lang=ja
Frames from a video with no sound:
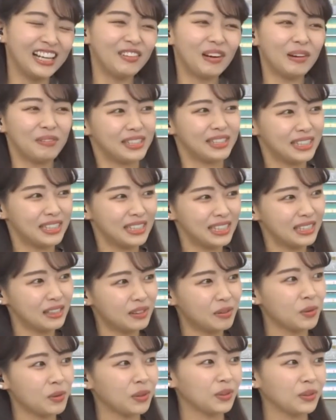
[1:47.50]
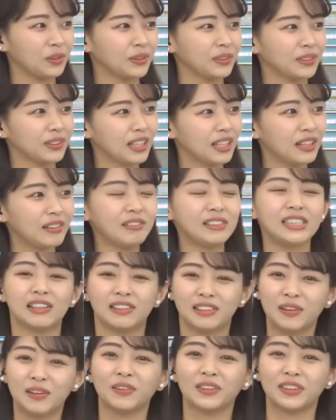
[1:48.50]
ま別にこの猫ちゃん
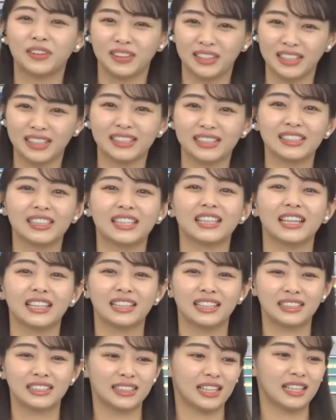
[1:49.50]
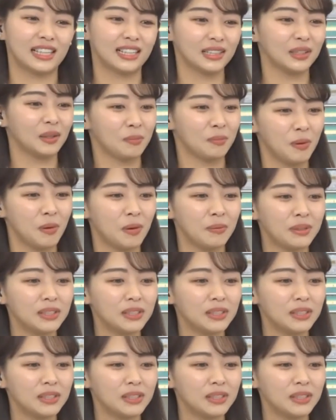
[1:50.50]
はね本当に好きなんですけれども、